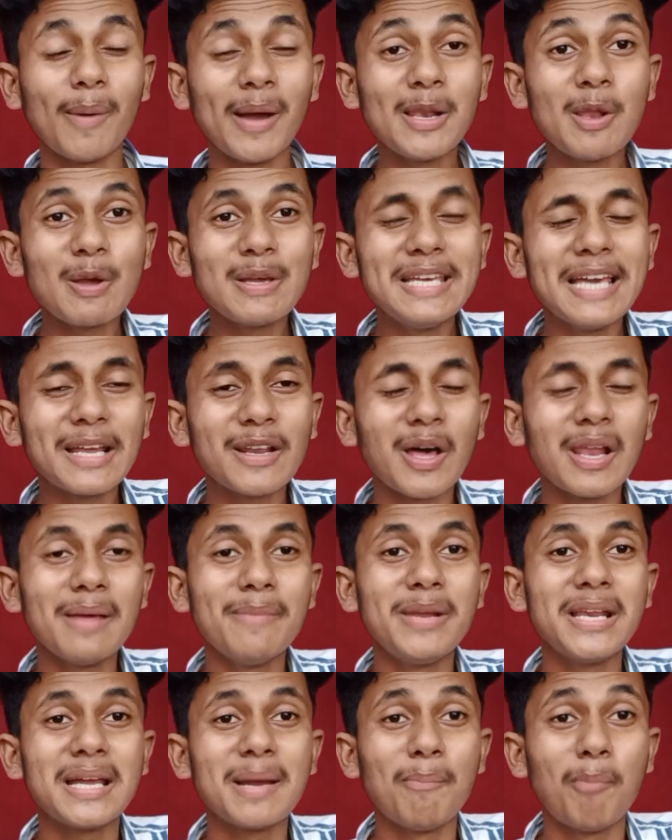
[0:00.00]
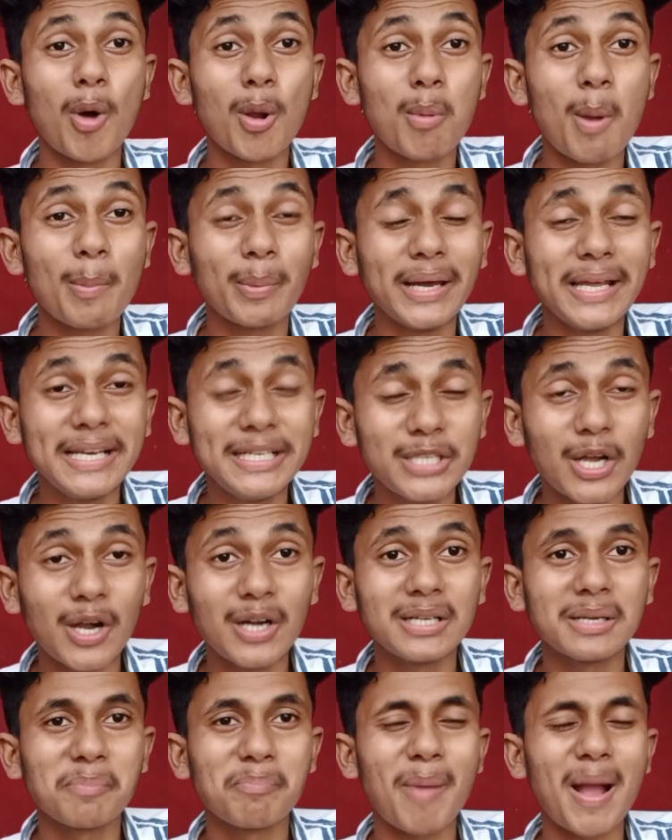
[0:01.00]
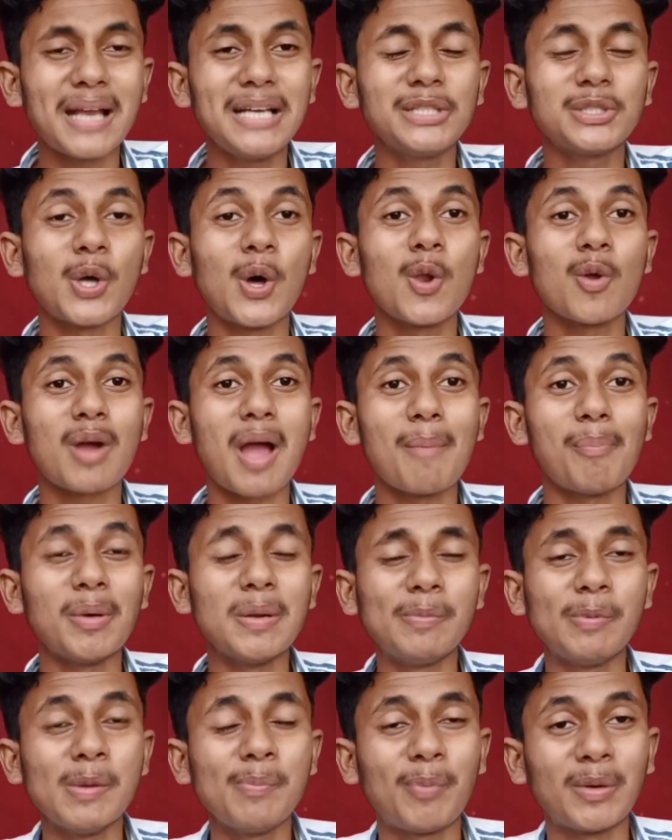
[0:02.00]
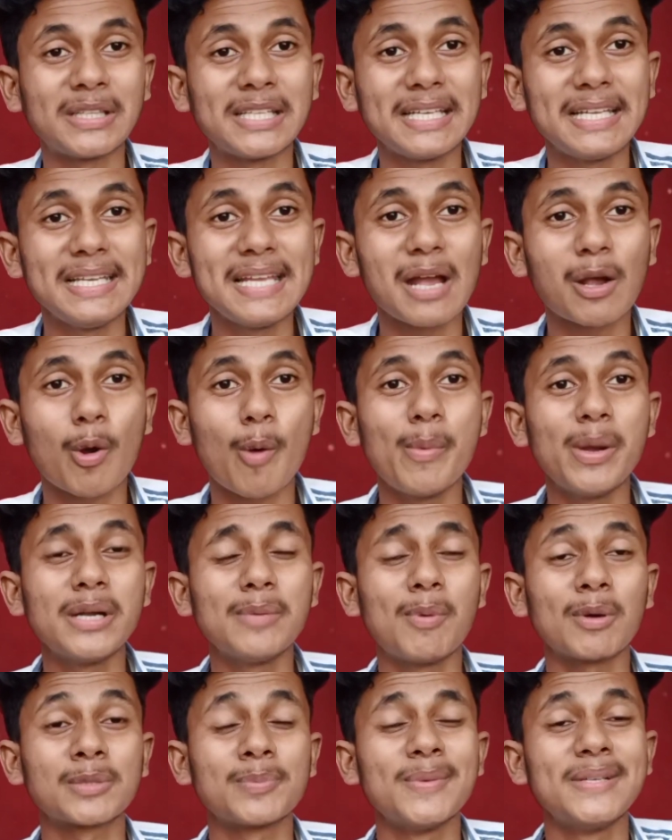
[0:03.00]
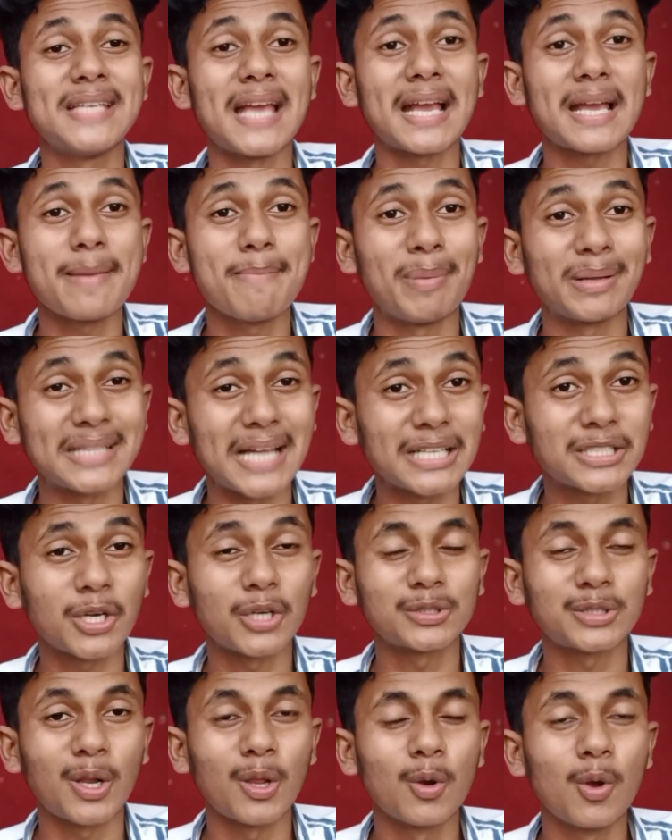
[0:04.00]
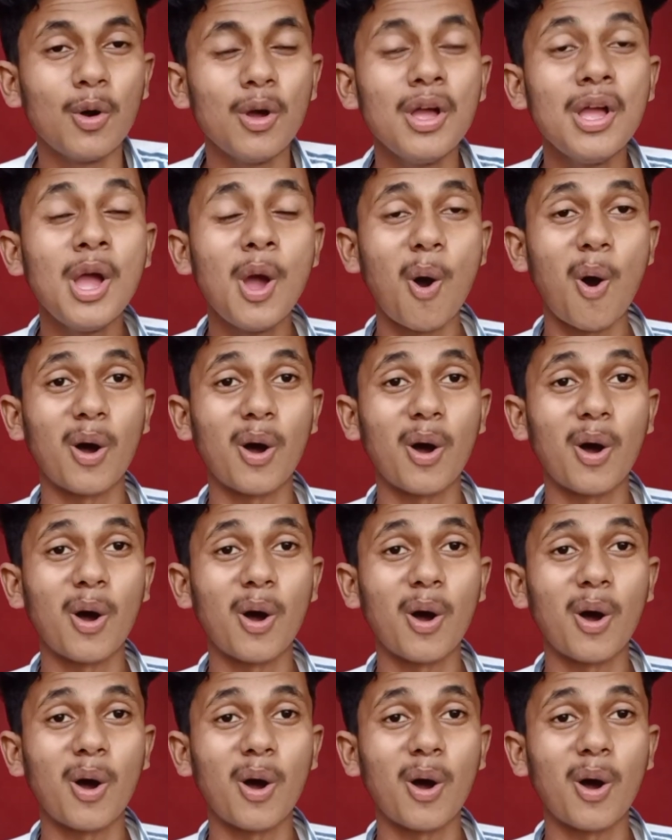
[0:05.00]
तो भाई लोग ये रहे मेरी के बोलबम के रिजल्ट बाकी तुम तो लोग अपन पर प्रतिक्रिया कमेंट बॉक्स में जाके बता सकते रहो